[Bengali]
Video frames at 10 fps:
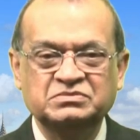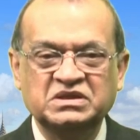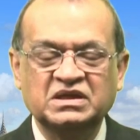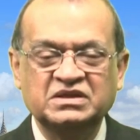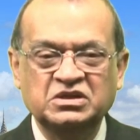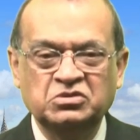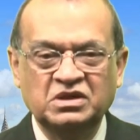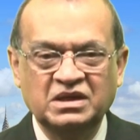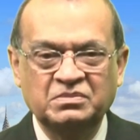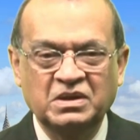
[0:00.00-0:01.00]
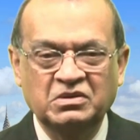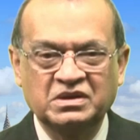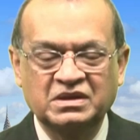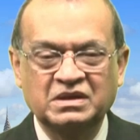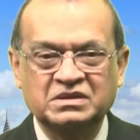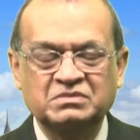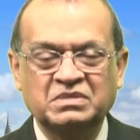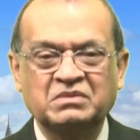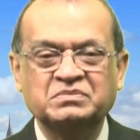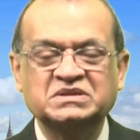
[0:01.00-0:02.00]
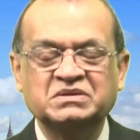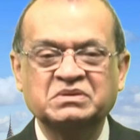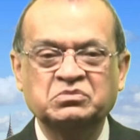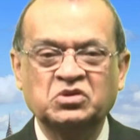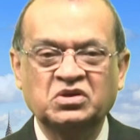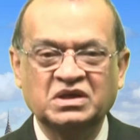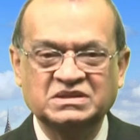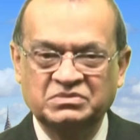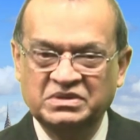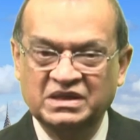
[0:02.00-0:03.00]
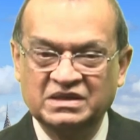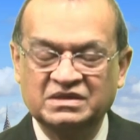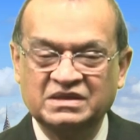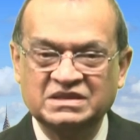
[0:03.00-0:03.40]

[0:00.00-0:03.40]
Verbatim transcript: বিরাট নিউক্লিয়ার পাওয়ার একটা ভাব হিসাবে মনে হয় যে বিরাট